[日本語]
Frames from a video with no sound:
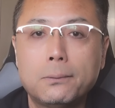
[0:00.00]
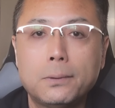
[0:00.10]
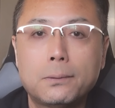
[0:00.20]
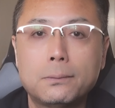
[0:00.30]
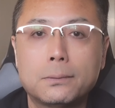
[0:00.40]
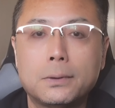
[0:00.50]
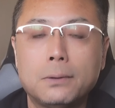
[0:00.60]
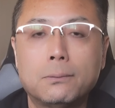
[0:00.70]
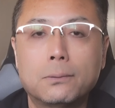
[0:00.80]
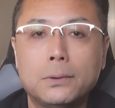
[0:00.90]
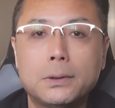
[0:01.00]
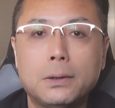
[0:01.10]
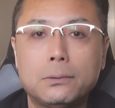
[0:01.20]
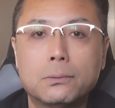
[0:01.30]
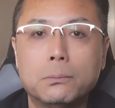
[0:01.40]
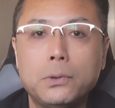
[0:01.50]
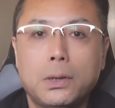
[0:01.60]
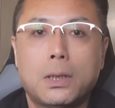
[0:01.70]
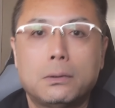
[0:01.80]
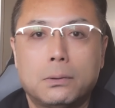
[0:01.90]
境で撮るっていうこと自体にちょっと無
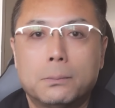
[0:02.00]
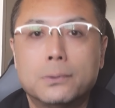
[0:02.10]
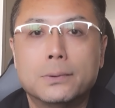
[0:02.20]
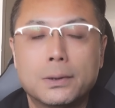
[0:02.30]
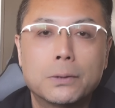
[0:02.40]
理があると思うんで、